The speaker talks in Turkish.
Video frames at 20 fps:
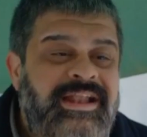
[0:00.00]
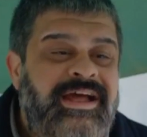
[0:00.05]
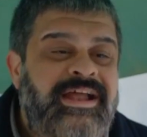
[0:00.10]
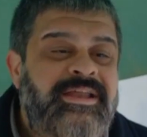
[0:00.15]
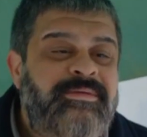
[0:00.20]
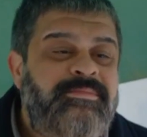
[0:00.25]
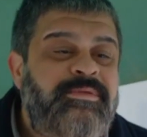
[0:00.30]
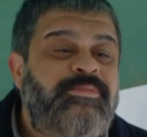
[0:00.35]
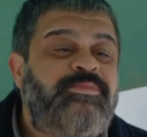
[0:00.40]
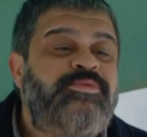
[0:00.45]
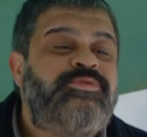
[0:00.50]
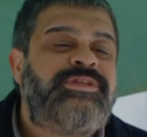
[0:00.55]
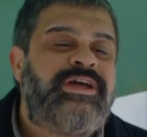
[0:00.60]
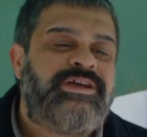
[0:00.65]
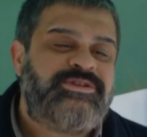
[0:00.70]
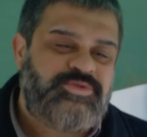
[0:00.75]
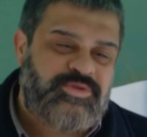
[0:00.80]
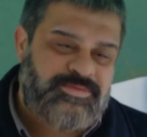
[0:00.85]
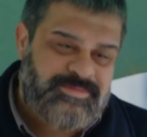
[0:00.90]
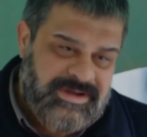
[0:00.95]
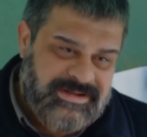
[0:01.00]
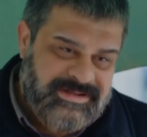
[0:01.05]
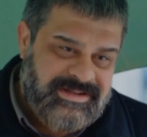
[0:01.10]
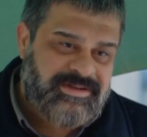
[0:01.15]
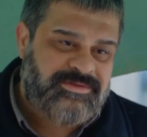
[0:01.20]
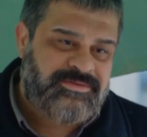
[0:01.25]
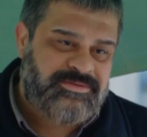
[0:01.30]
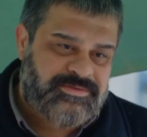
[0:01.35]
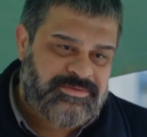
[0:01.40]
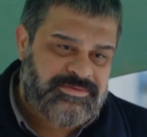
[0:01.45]
da el aleme muhtaç
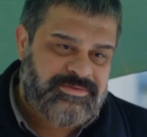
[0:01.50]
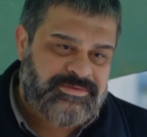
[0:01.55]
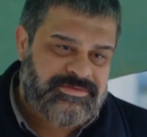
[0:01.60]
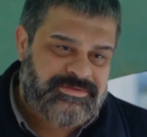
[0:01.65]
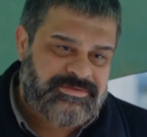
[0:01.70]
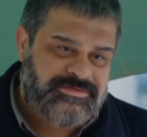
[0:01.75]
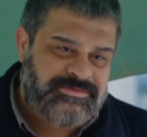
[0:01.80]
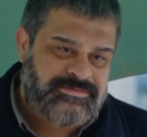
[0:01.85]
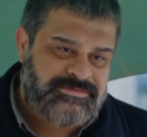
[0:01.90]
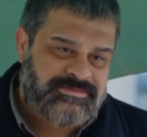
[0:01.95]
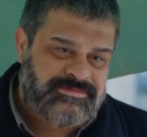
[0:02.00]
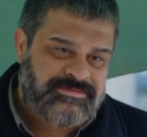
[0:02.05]
olmaktan kurtuldu.